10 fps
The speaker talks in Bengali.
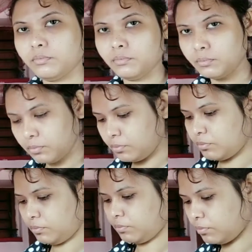এখন আমি
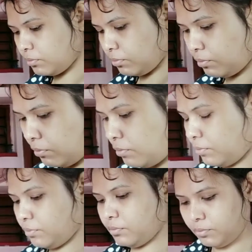ব্লগে তোমাদের সাথে
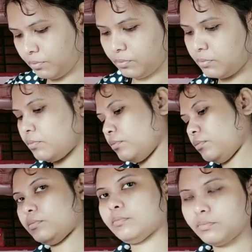শেয়ার করছি
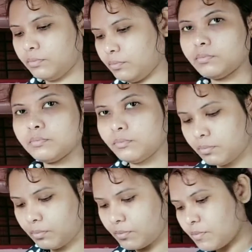ওই প্রত্যেক দিন
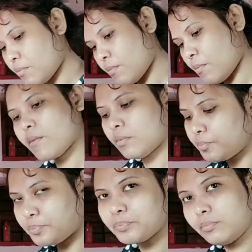চা করার সময়
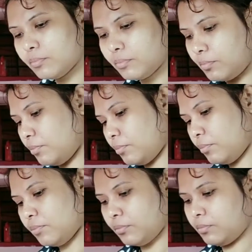একটু একটু করে যে
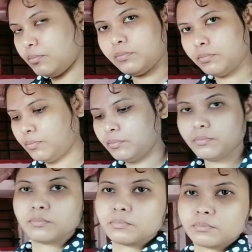ছোট এলাচগুলোকে
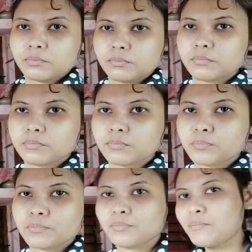আমি নিই
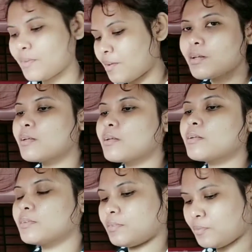চায়েতে দেব বলে আর
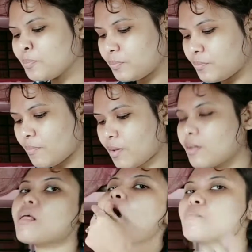তার পাশেই রাখা
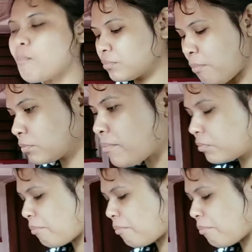থাকে হচ্ছে কাজু